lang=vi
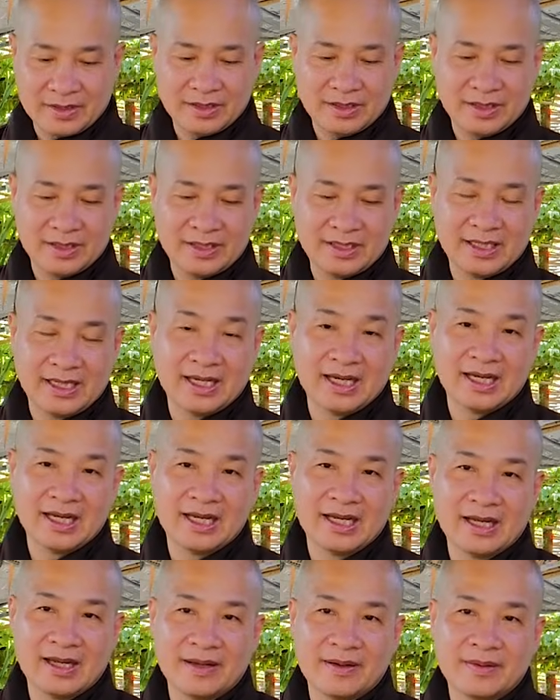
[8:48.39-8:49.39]
rồi
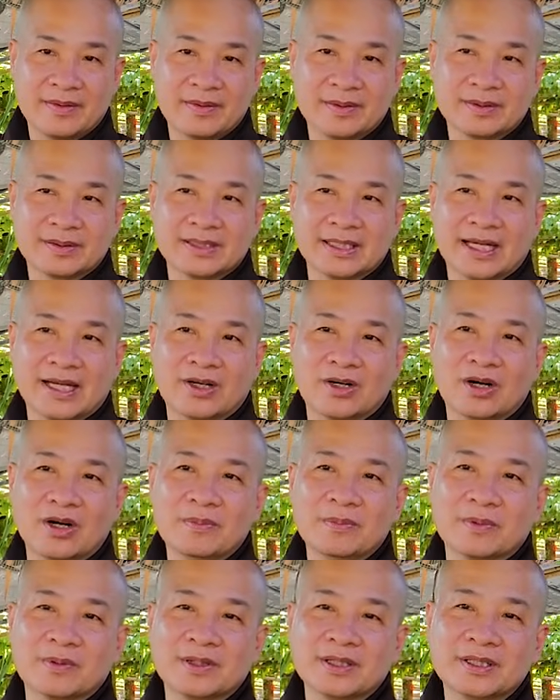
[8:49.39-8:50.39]
à, sẽ
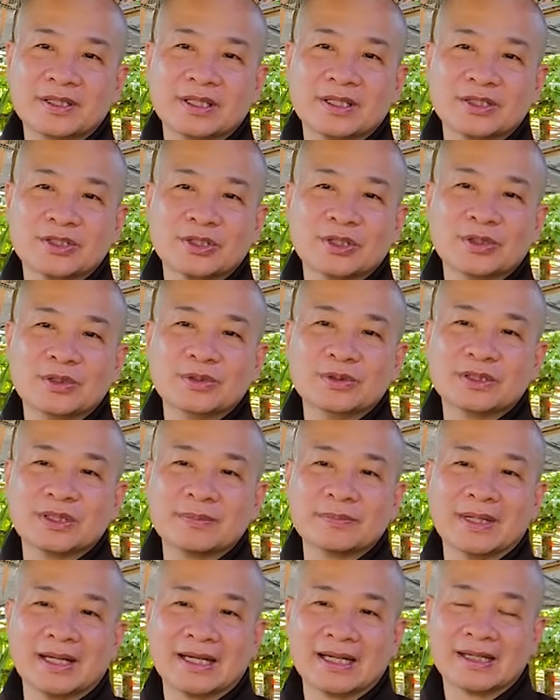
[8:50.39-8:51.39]
có một cái số
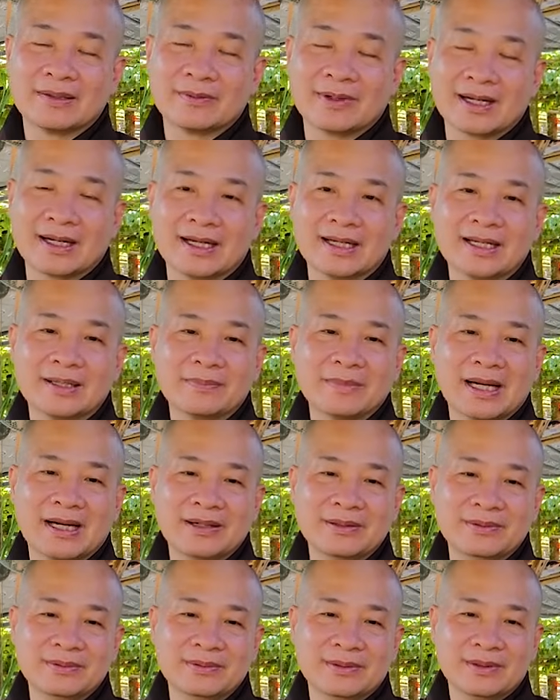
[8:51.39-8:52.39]
chứng bệnh hoặc là lên
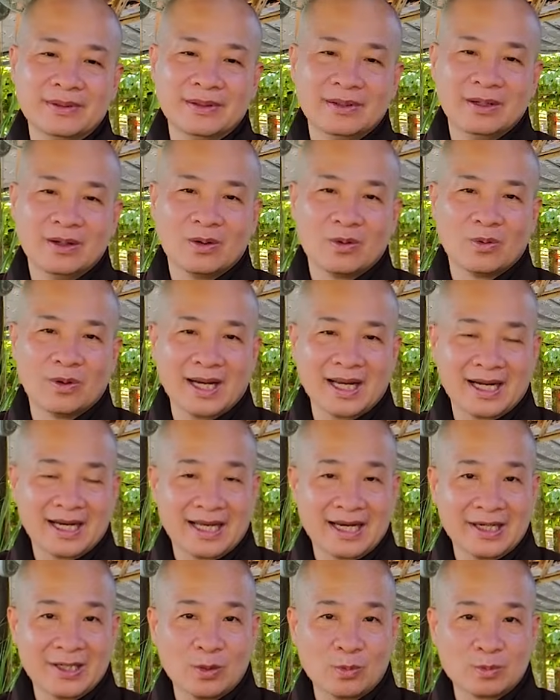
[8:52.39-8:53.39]
máu, hoặc
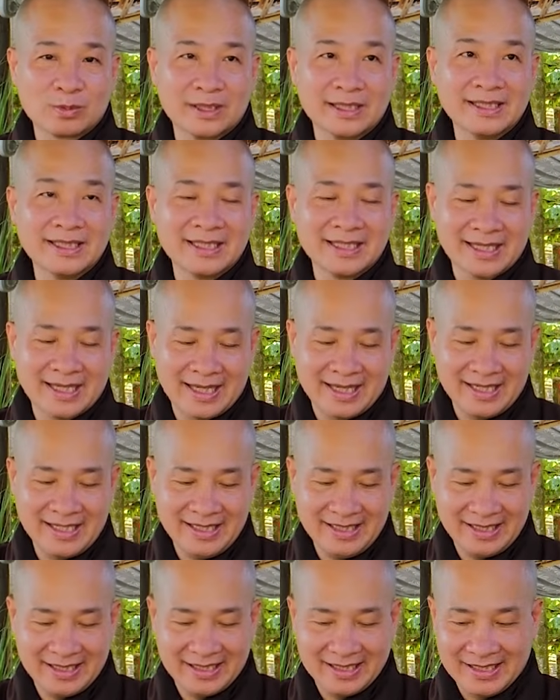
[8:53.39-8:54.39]
là đục thủy tinh thể.